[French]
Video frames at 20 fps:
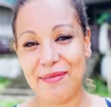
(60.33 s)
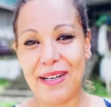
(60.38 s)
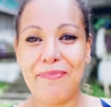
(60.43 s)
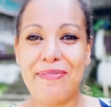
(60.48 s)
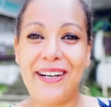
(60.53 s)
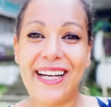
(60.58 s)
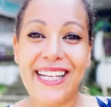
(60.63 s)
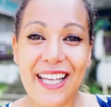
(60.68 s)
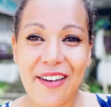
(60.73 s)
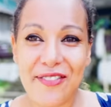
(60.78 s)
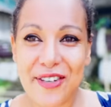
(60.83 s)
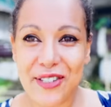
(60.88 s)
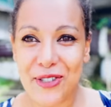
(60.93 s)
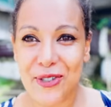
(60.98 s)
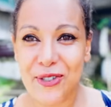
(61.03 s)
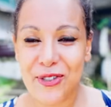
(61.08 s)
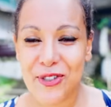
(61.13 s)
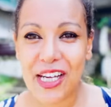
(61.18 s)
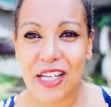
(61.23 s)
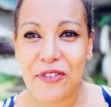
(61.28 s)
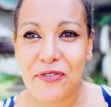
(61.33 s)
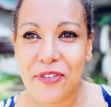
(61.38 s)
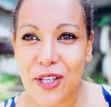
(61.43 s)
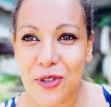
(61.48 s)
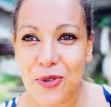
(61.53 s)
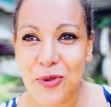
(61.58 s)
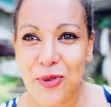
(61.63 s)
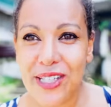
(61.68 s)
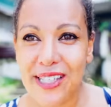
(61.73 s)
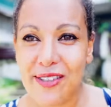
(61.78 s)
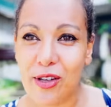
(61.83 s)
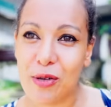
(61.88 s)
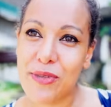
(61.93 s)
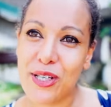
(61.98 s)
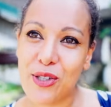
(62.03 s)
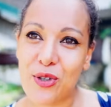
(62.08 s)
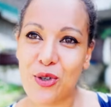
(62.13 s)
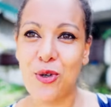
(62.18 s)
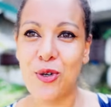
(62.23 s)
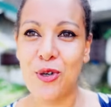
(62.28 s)
À Paris, à 21h, il fait nuit dans le
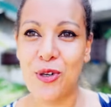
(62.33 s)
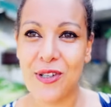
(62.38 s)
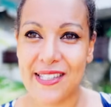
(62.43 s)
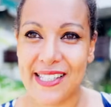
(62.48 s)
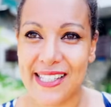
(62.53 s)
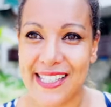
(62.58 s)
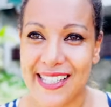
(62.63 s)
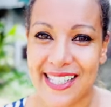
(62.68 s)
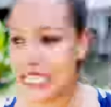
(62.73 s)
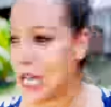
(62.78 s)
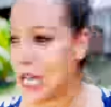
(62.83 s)
métro, c'est